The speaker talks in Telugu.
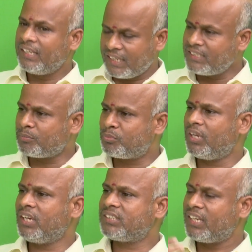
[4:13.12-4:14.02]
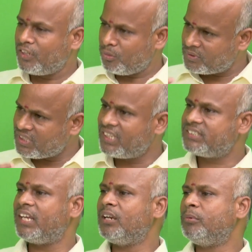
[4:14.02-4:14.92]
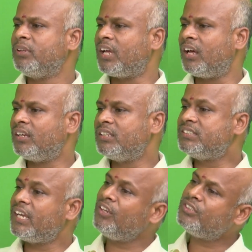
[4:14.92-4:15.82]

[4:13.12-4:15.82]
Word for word: చేస్తాను నేను చెప్తున్నా కదా సార్ నిరూపిస్తే నేను జైలుకు పోతా జైలు